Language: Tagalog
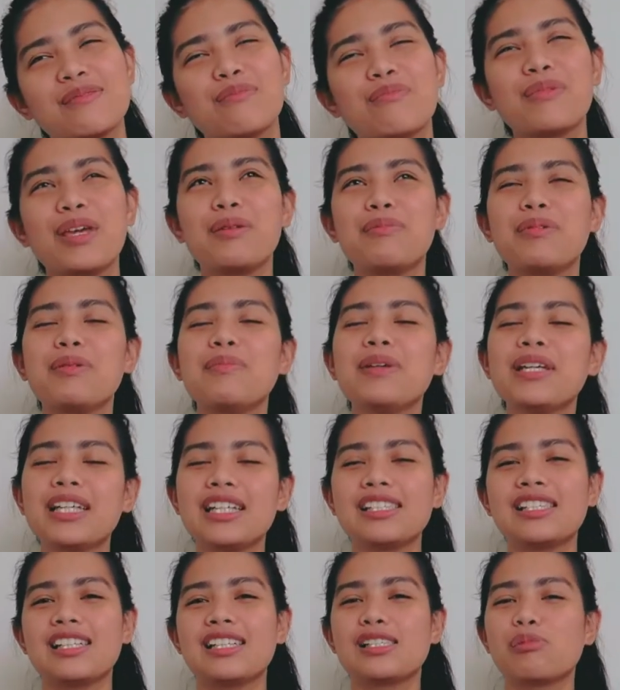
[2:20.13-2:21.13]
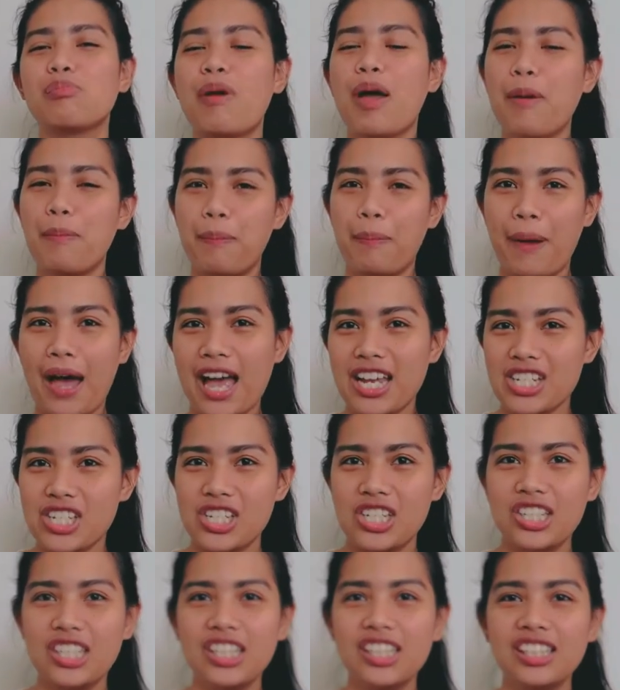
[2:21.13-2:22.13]
Maybe because it's my
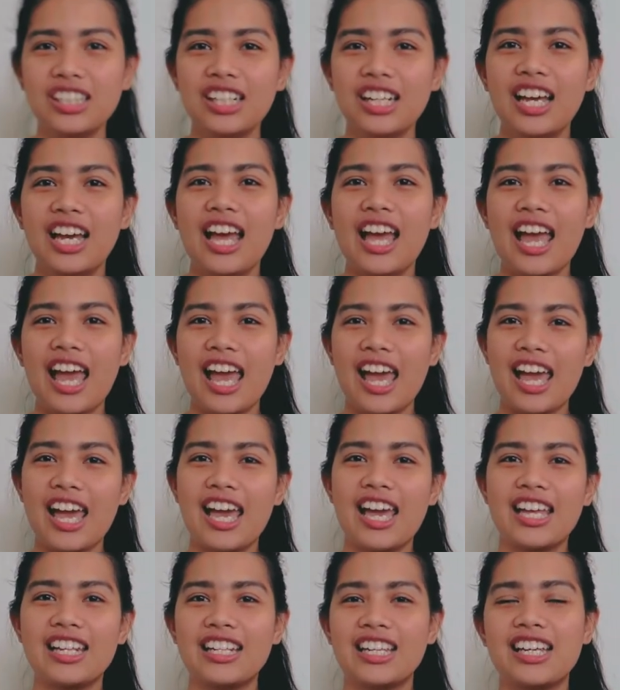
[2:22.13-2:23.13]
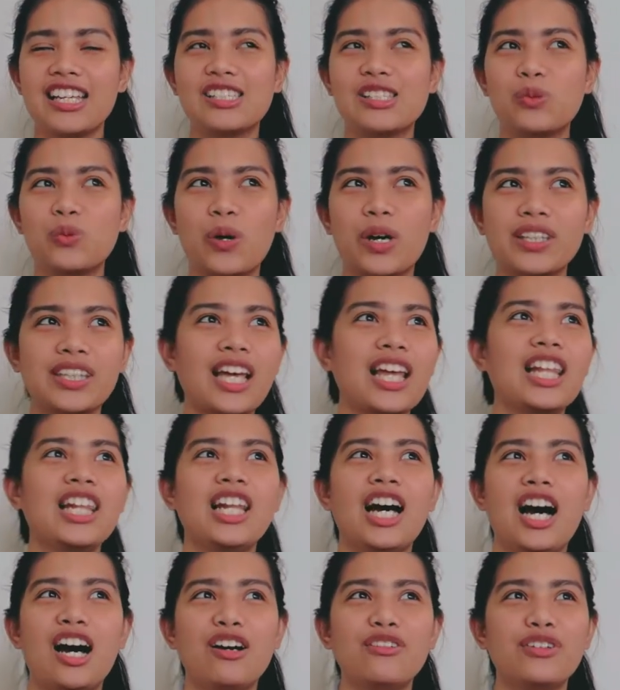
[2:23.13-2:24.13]
passion and it's what I
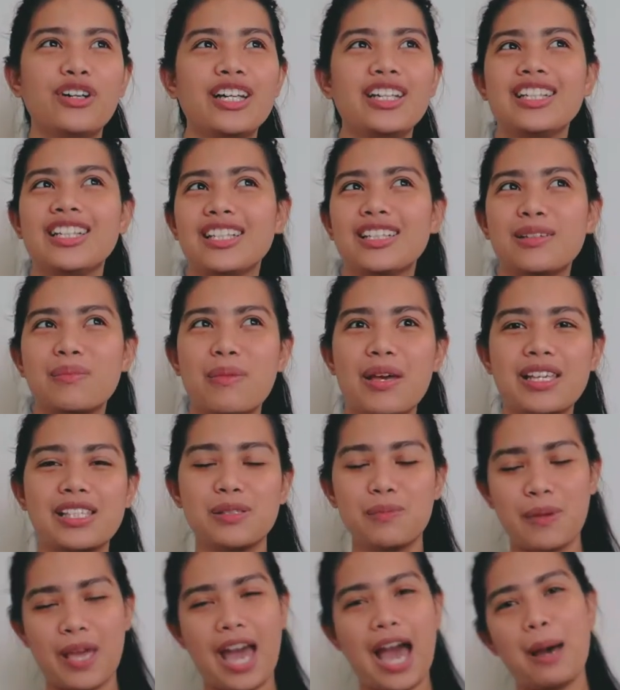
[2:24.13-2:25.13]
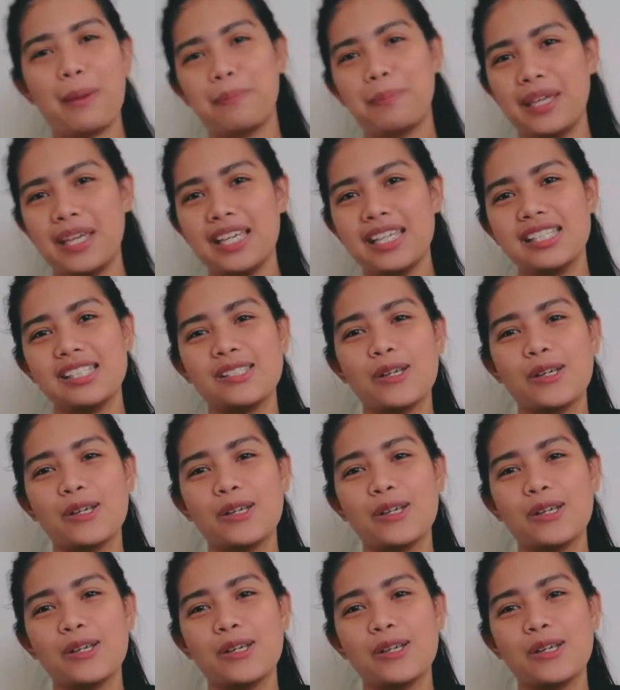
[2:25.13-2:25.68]
love and it makes me happy.